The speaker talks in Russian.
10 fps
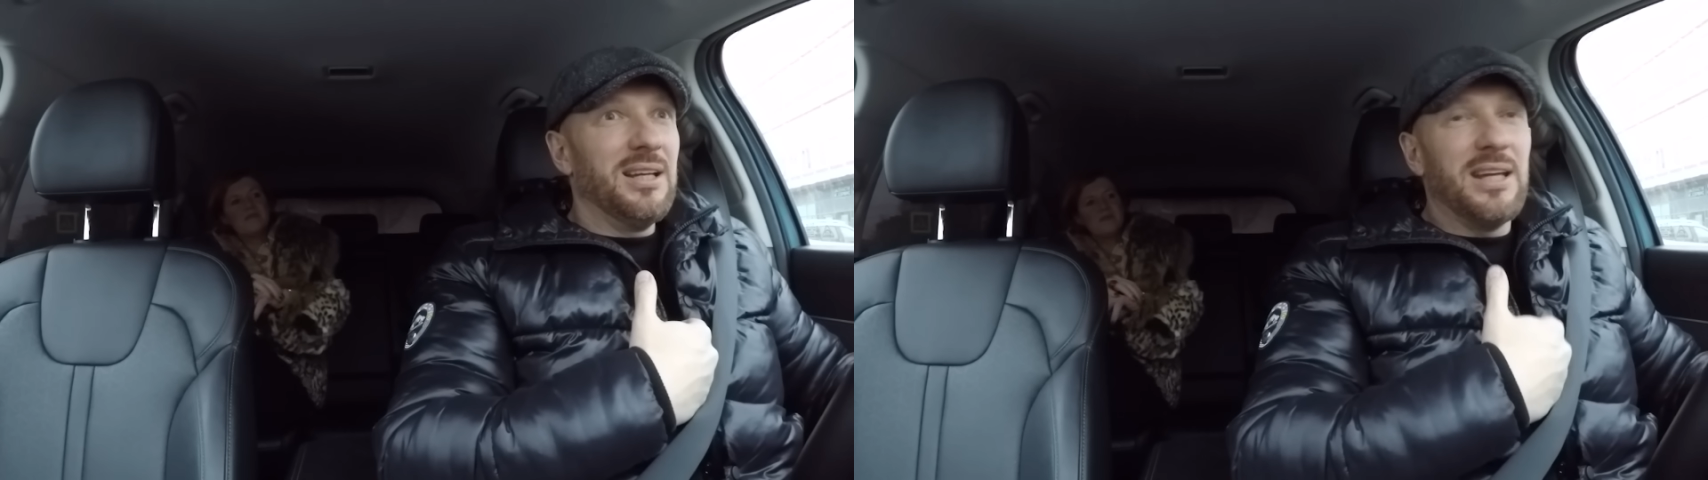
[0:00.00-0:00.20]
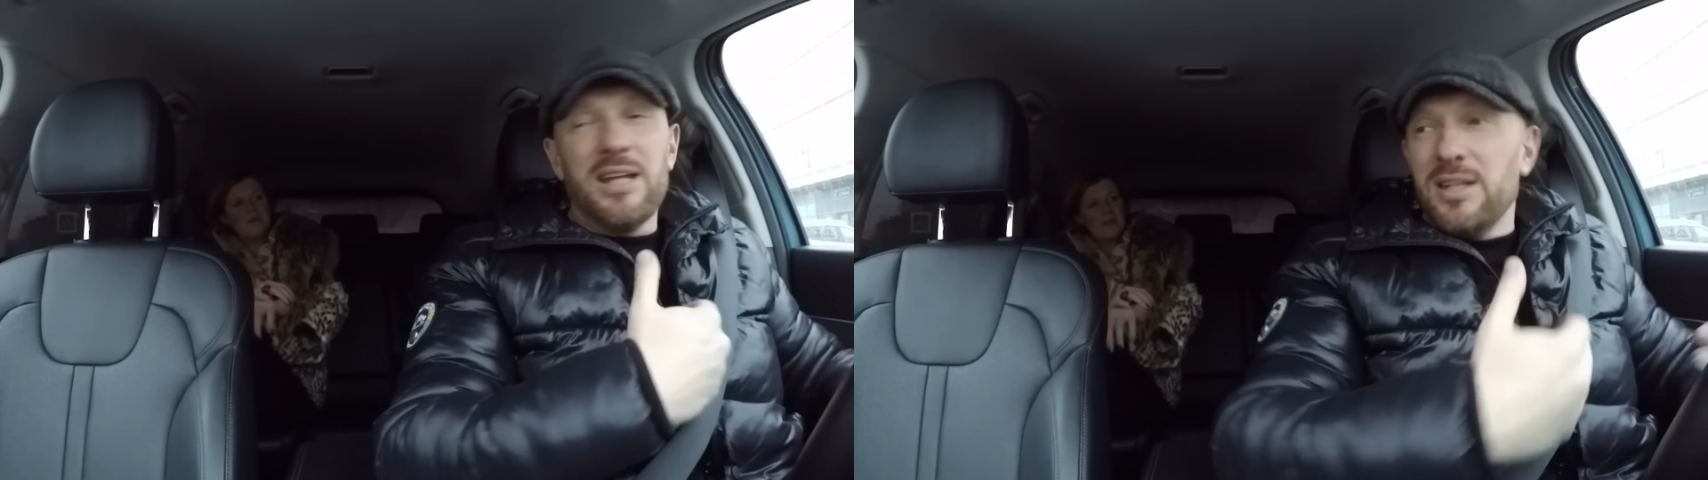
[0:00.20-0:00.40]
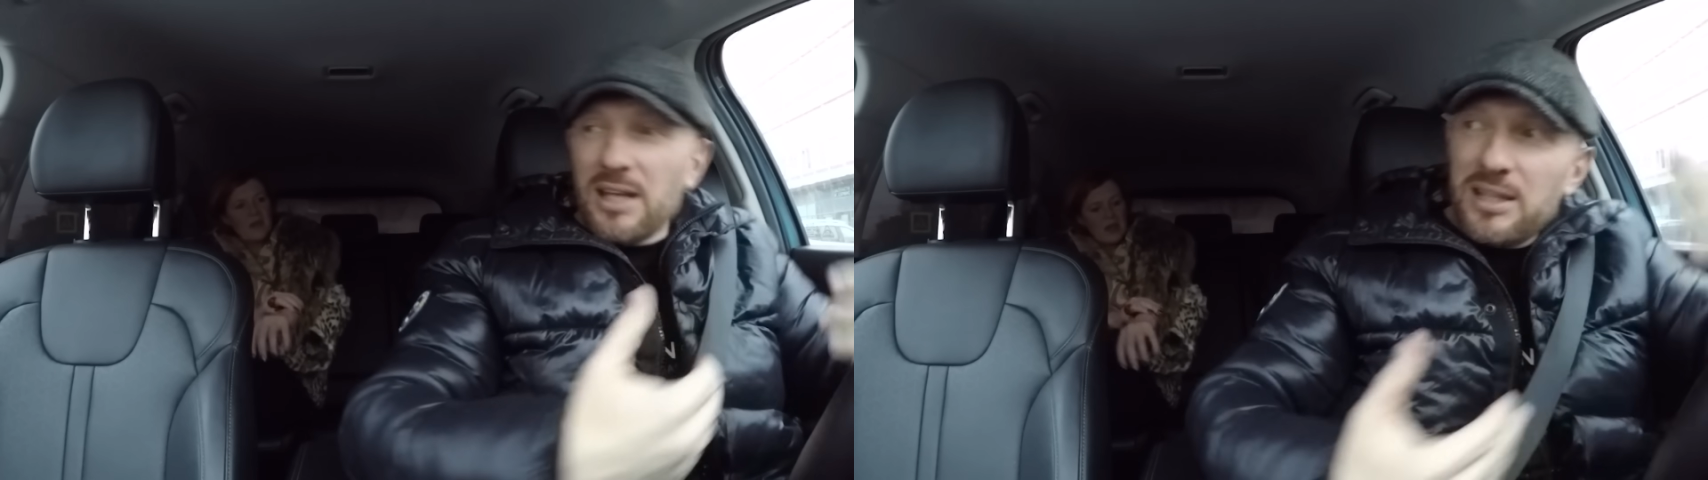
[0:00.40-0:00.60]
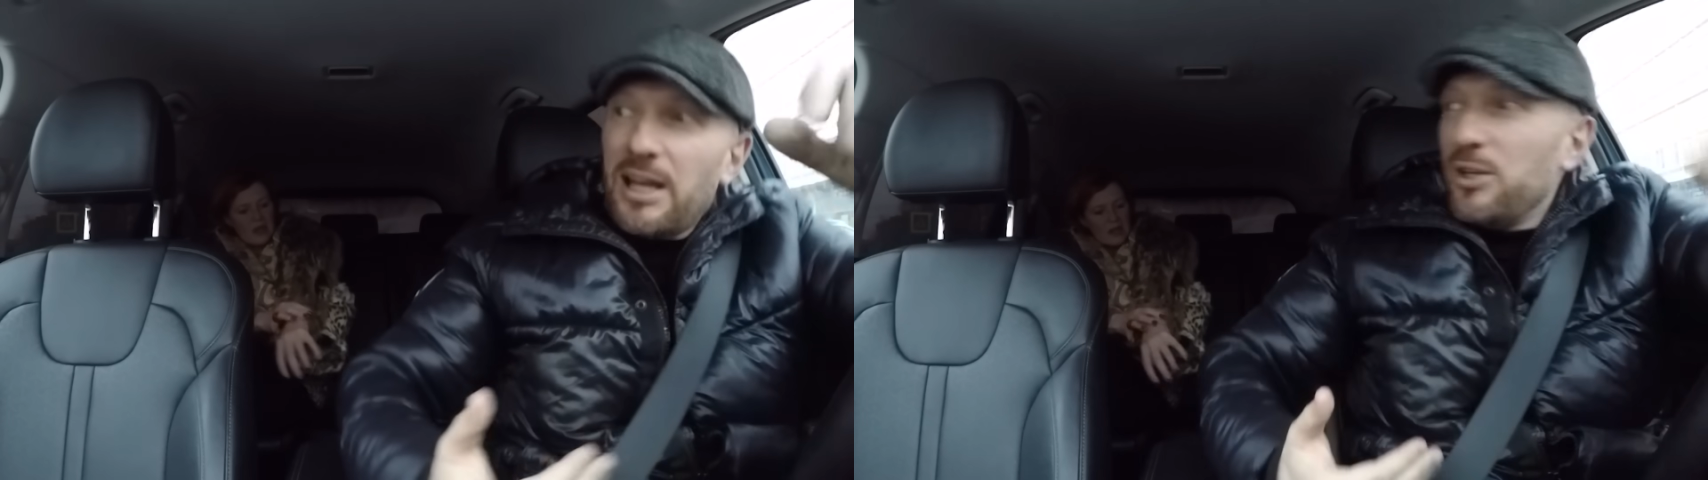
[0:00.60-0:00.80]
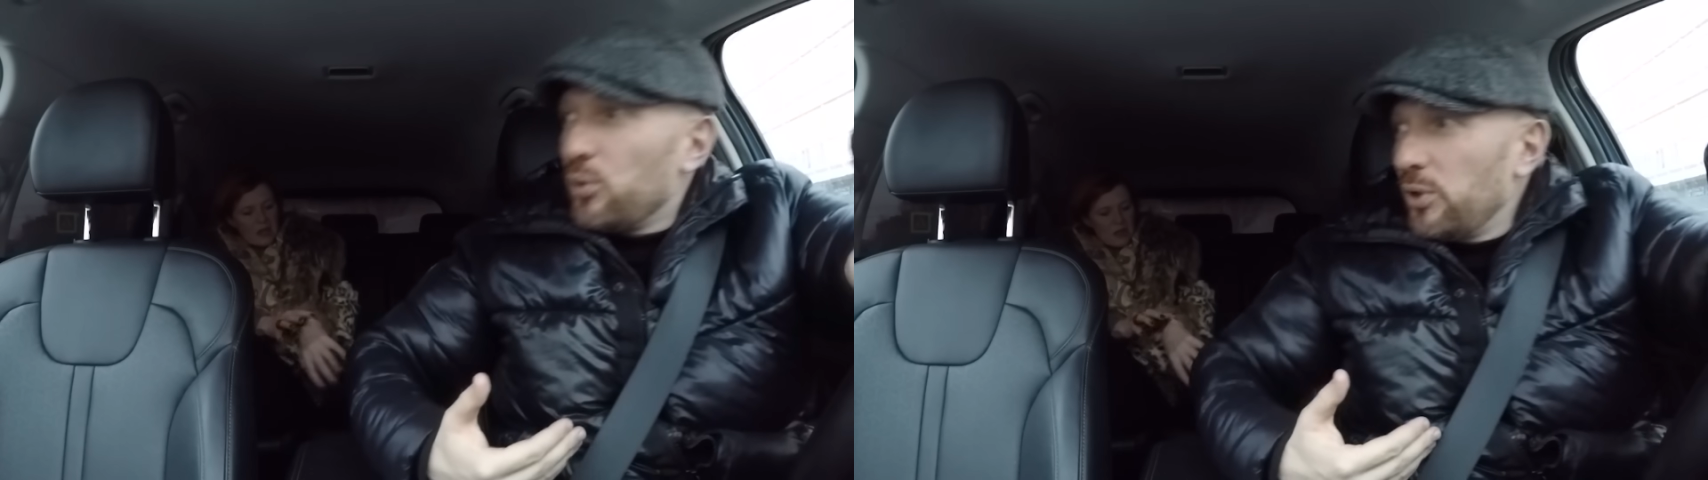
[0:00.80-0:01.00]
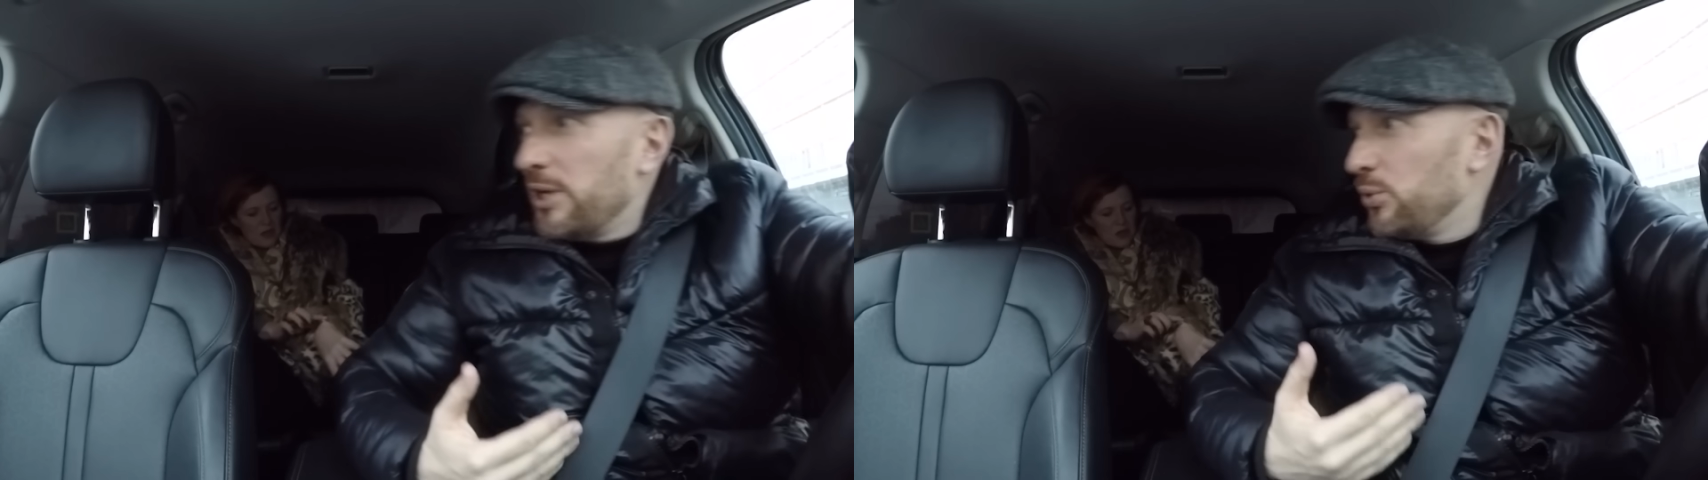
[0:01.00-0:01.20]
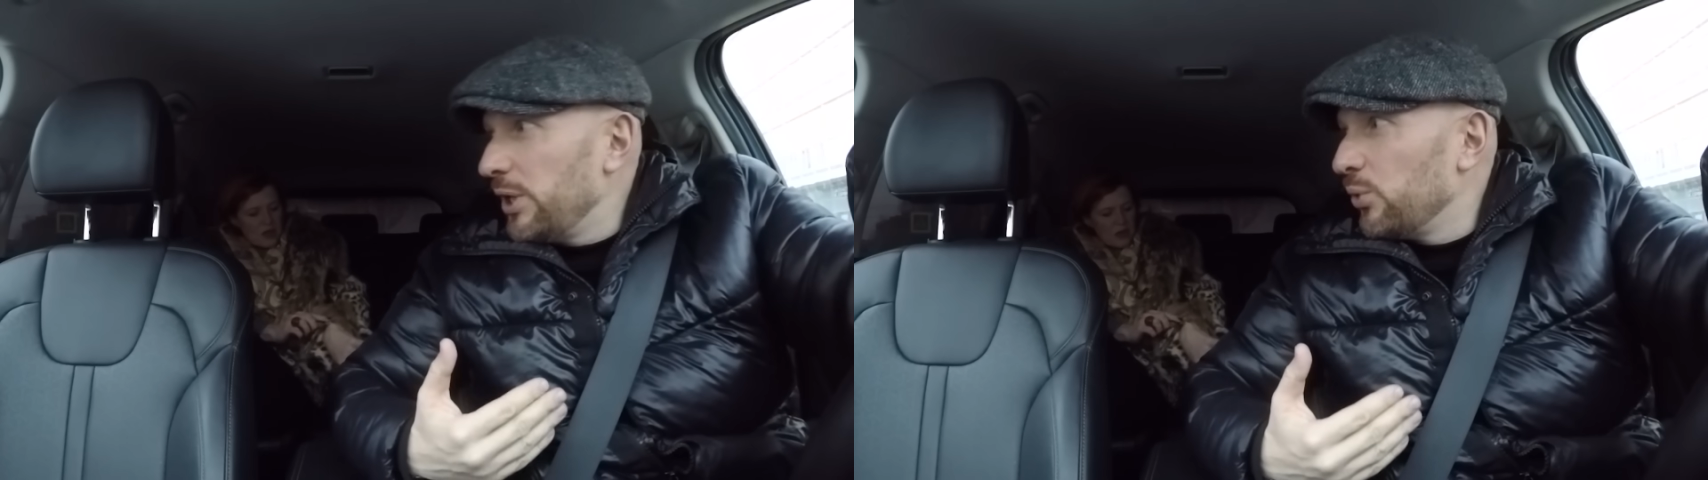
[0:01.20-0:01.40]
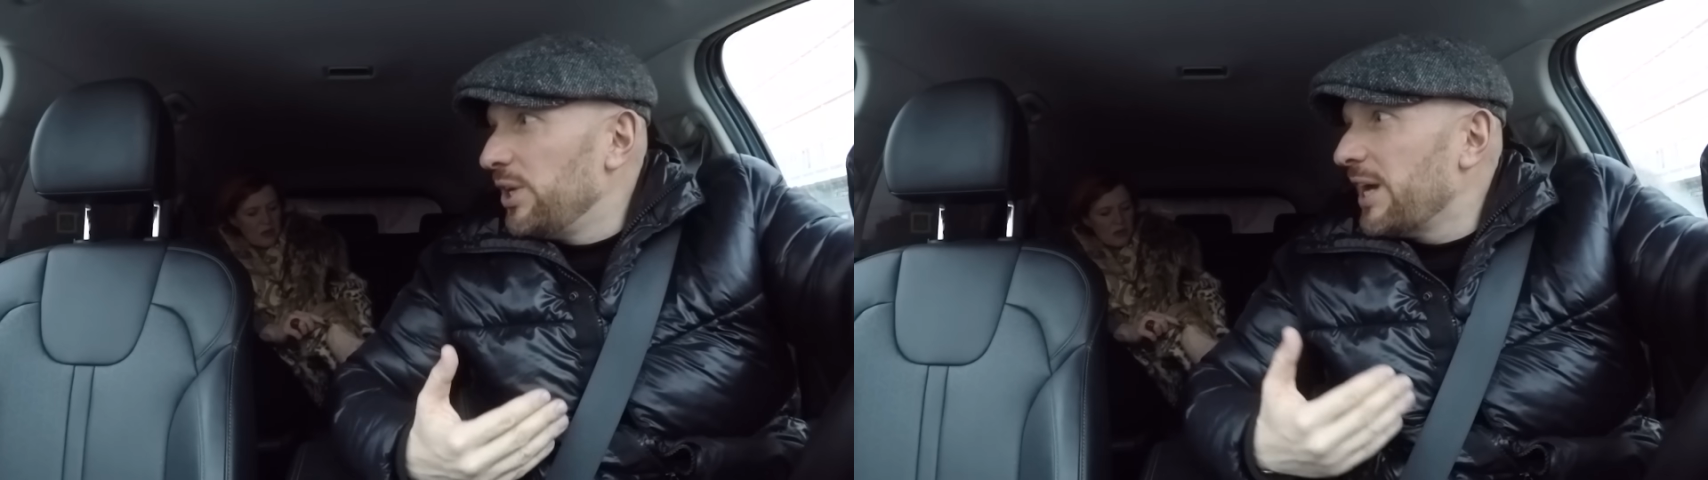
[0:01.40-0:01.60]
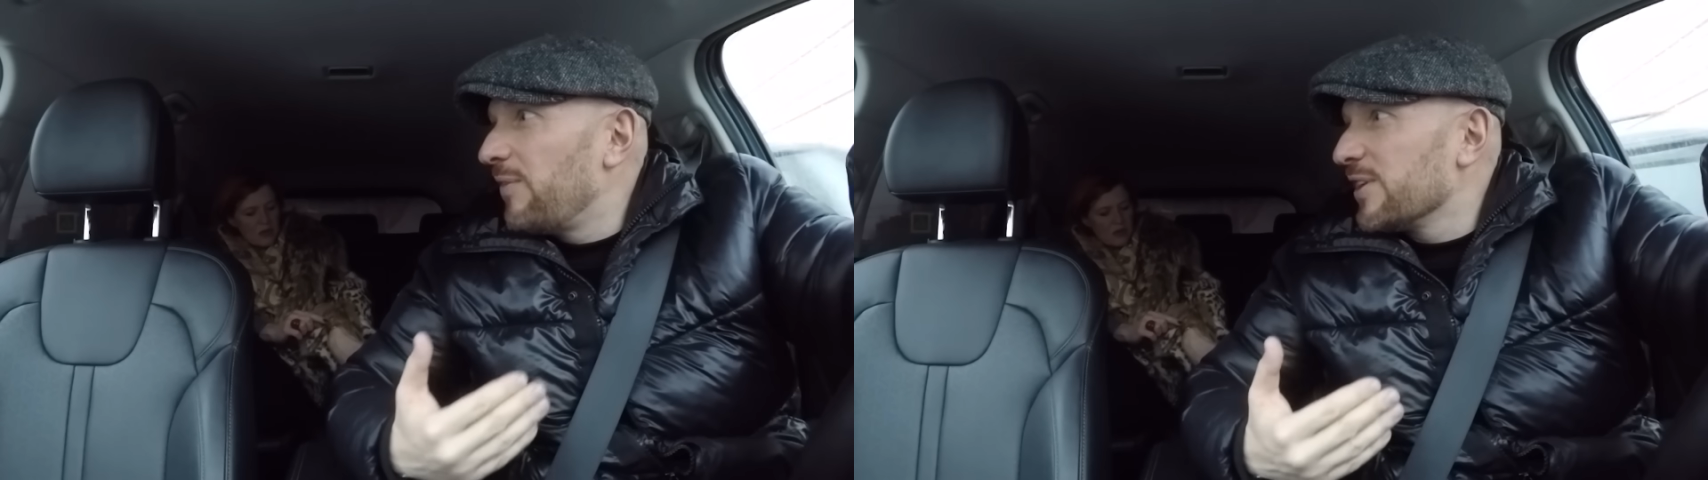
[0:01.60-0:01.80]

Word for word: Я, я, я никуда не уеду, и я